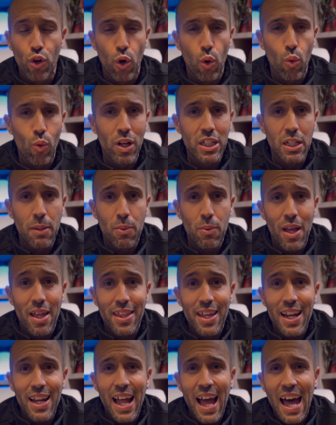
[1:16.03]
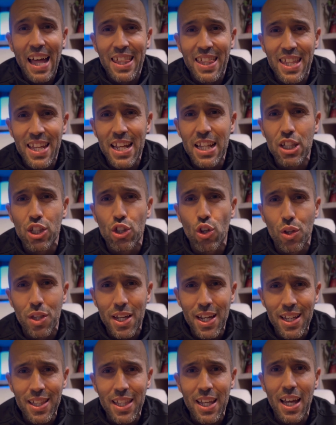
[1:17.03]
con lo cual se puede hacer a
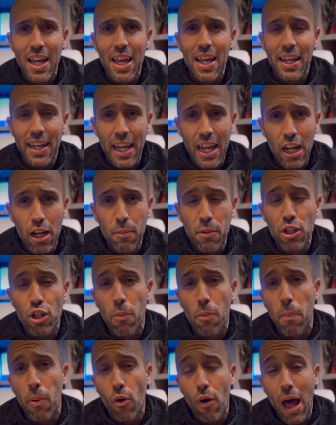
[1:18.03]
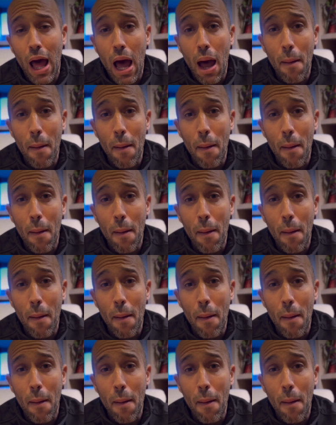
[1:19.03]
110 kilómetros por hora.